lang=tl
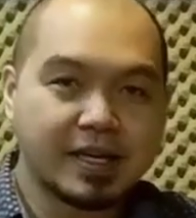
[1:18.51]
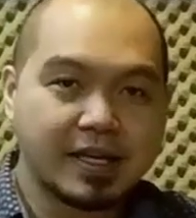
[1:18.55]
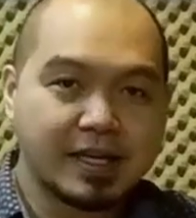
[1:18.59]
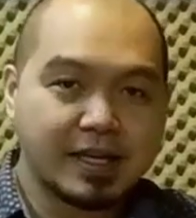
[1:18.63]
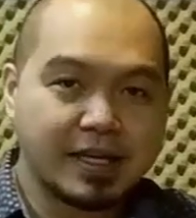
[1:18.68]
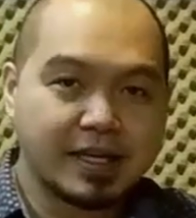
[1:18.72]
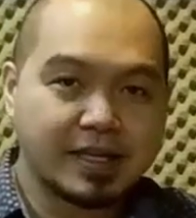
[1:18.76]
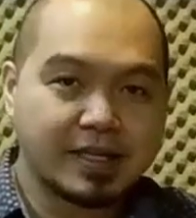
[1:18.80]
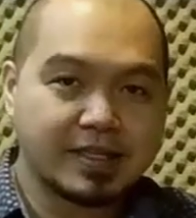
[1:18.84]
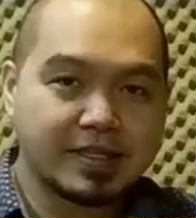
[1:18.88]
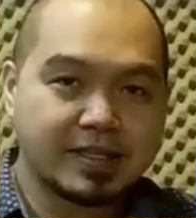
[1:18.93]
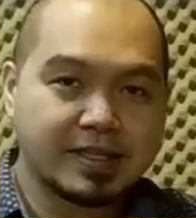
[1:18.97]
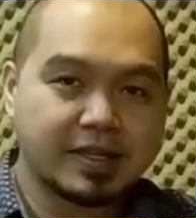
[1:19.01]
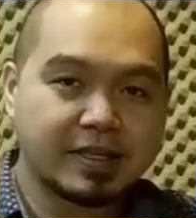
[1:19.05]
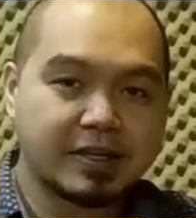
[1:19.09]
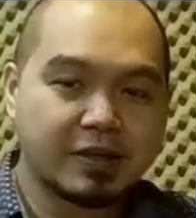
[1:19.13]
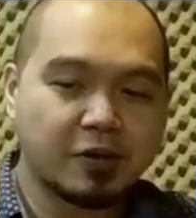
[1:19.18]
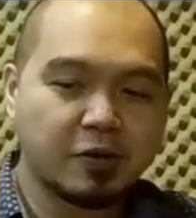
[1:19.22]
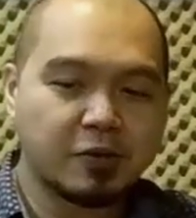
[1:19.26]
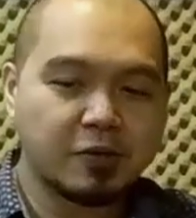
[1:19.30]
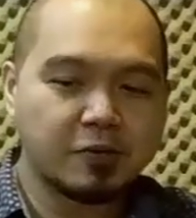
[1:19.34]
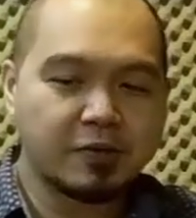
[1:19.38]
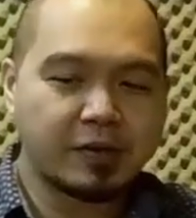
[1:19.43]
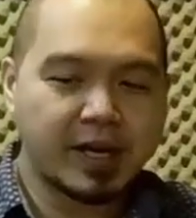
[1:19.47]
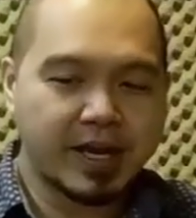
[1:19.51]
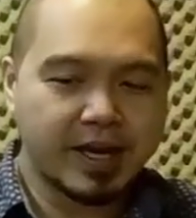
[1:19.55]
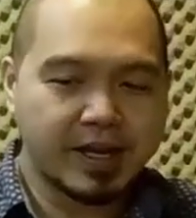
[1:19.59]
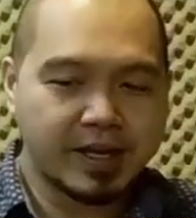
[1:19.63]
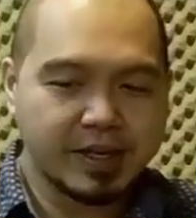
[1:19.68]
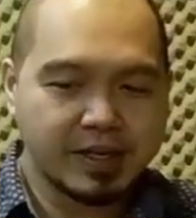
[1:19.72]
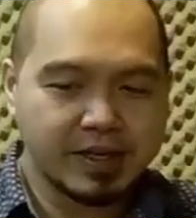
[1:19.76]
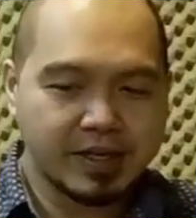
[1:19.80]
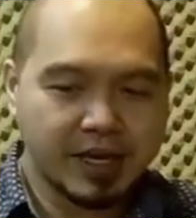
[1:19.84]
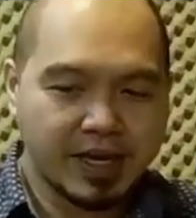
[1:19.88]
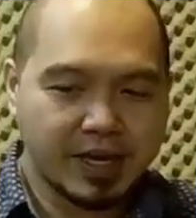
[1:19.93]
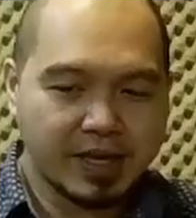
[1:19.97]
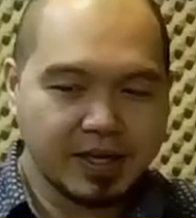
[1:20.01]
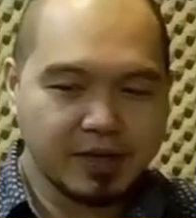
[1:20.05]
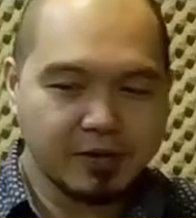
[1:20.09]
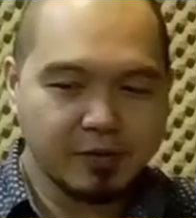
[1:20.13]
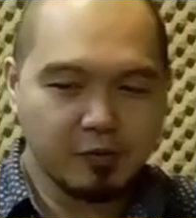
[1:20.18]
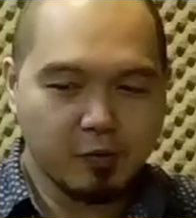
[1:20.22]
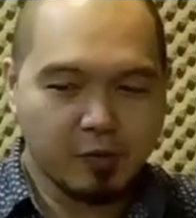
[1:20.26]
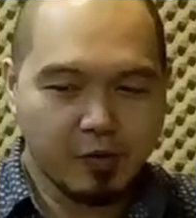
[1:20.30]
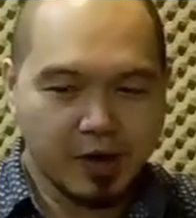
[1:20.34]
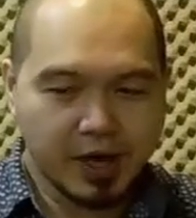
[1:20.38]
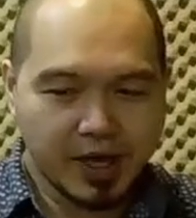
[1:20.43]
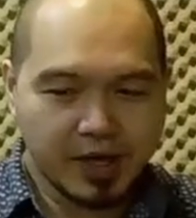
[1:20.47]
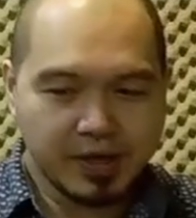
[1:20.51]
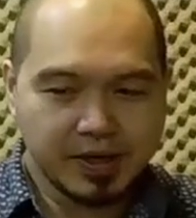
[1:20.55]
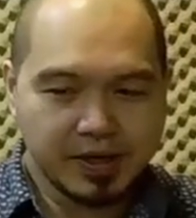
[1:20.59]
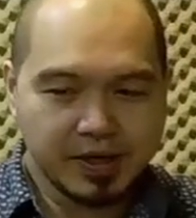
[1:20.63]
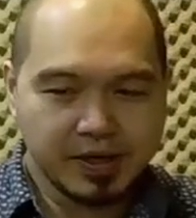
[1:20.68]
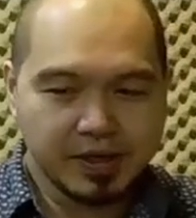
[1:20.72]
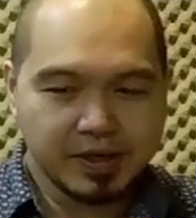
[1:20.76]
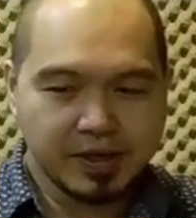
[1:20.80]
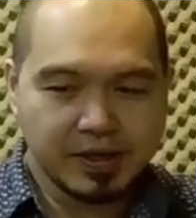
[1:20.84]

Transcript: is 0991